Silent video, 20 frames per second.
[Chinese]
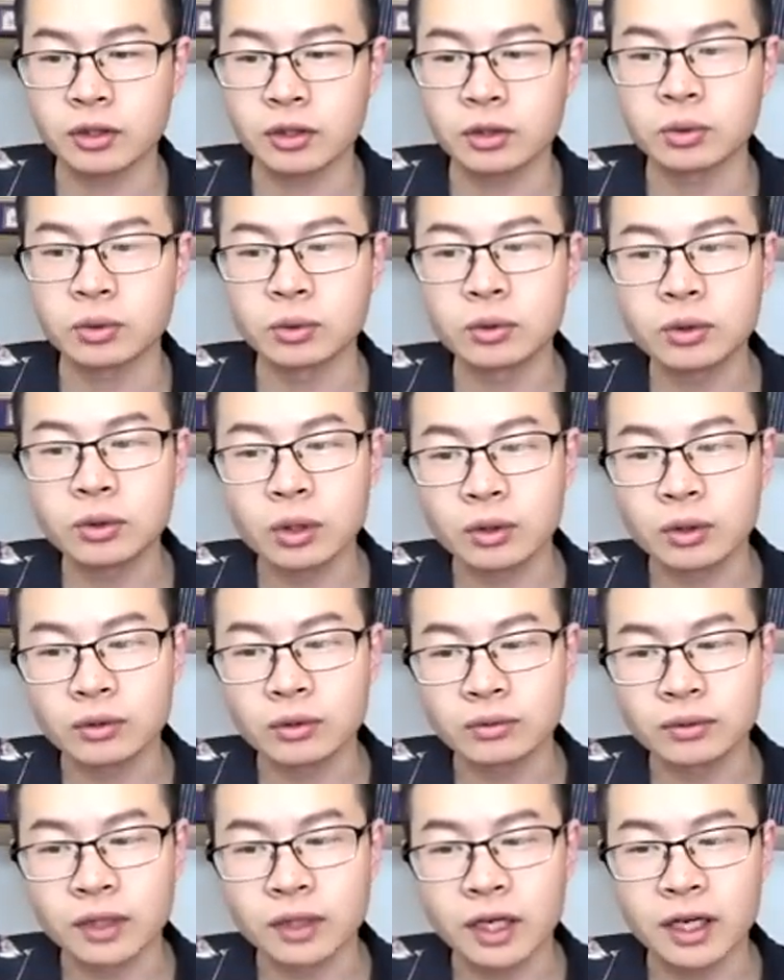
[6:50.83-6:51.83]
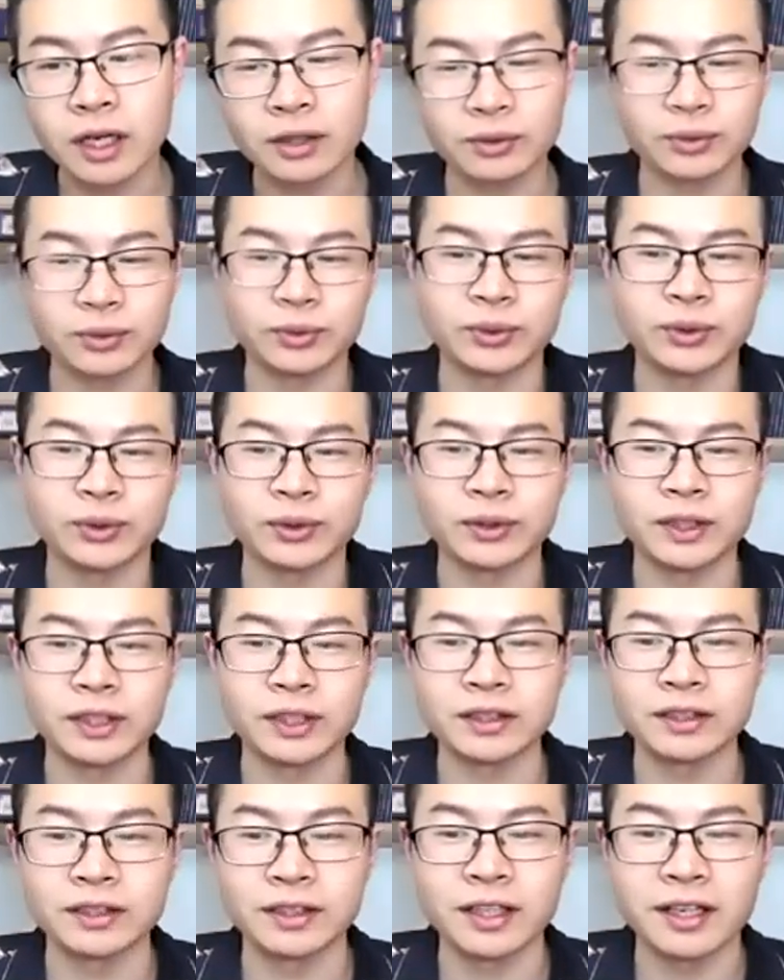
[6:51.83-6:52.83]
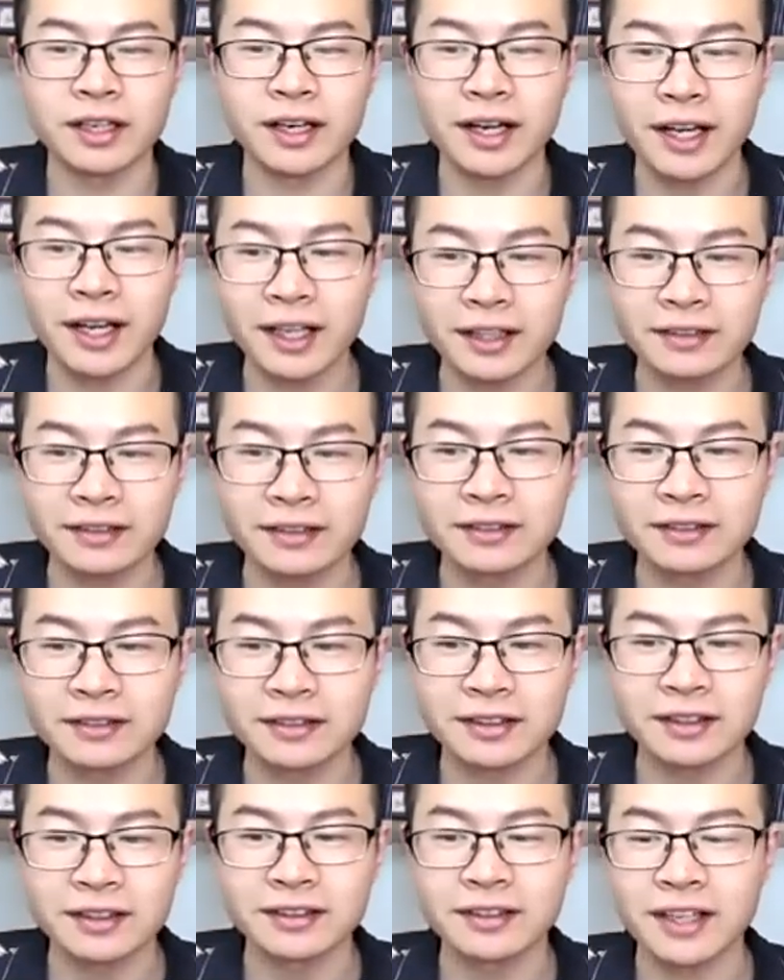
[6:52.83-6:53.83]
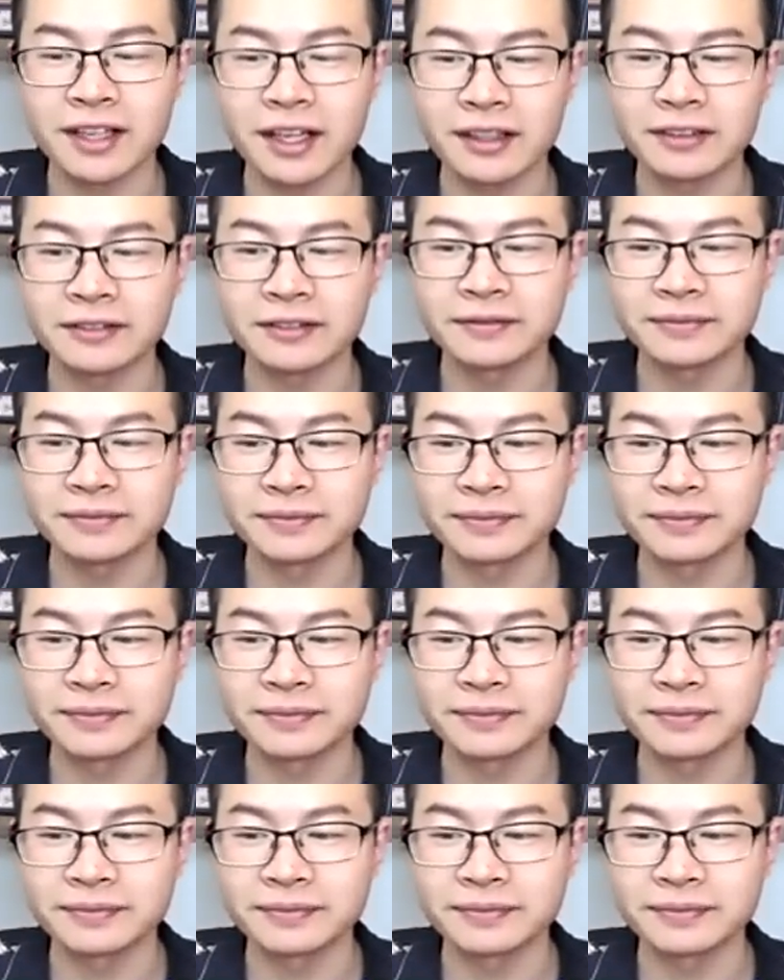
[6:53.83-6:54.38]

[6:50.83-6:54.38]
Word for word: 胡同啊，胡同呢是 a lane a lane。